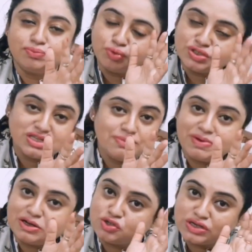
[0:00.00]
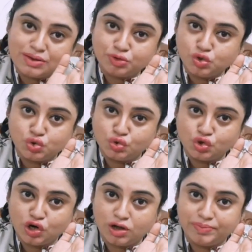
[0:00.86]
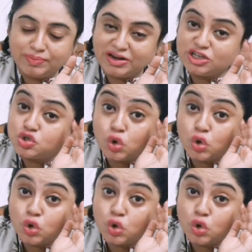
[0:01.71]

বুঝতেই পারছো কেমন সুন্দর হবে মানে